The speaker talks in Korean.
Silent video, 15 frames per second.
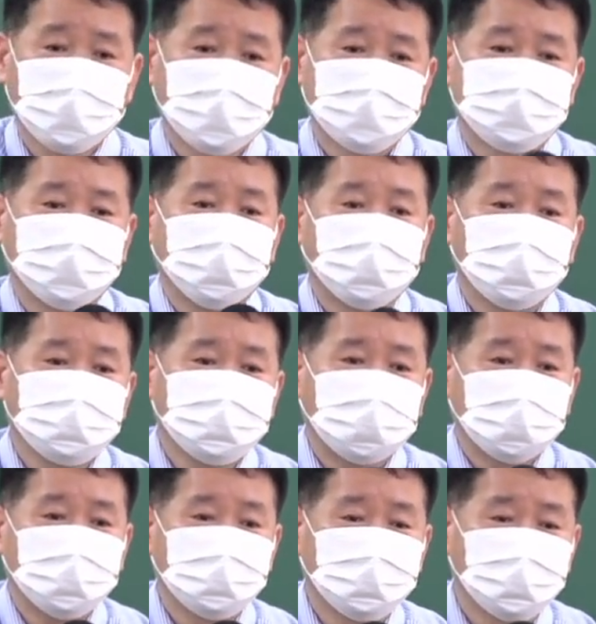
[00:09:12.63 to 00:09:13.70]
내가
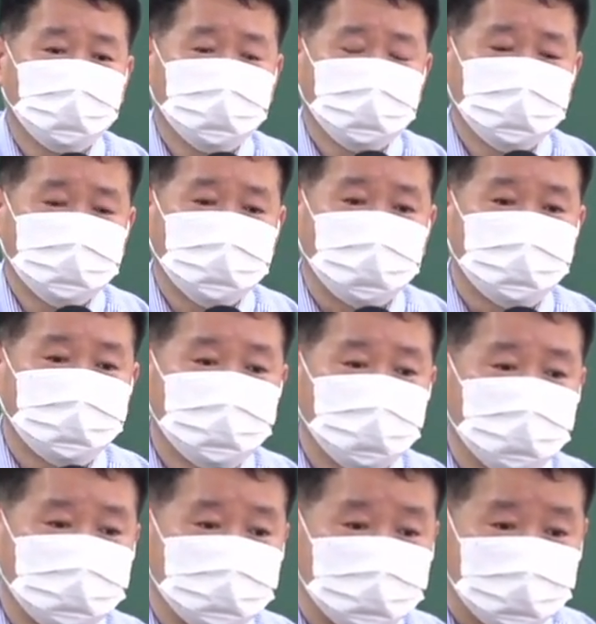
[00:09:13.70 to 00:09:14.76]
살고 있는
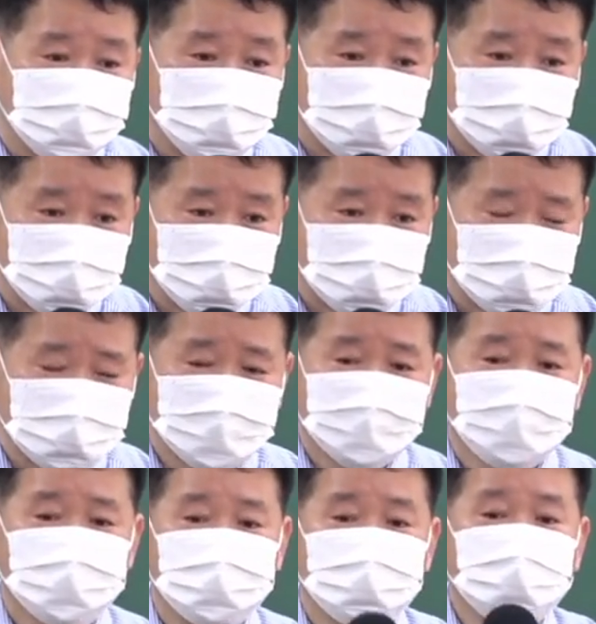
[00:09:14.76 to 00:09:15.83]
전셋집이
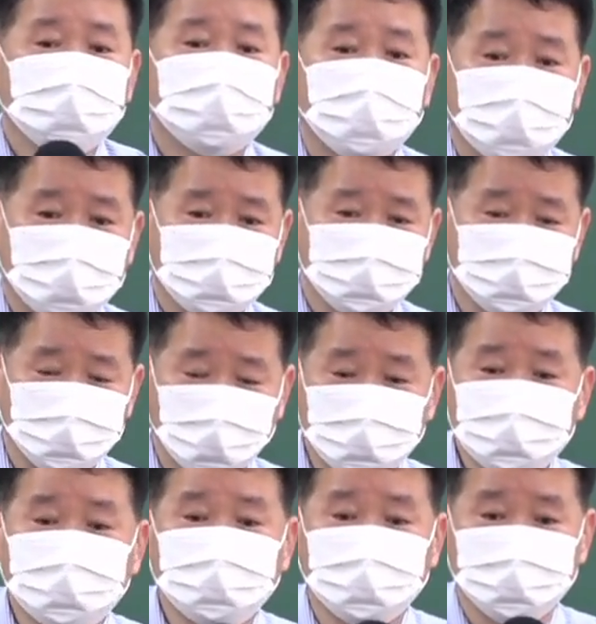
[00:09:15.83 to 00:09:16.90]
불이 나가지고
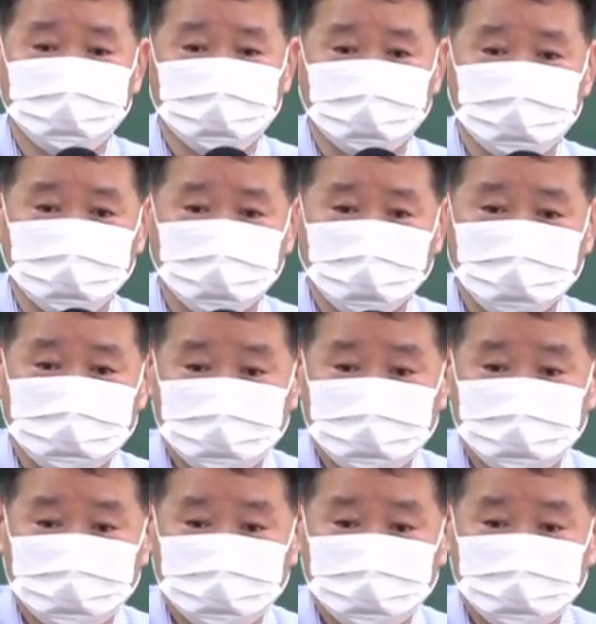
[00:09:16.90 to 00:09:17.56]
없어져 버린 거야.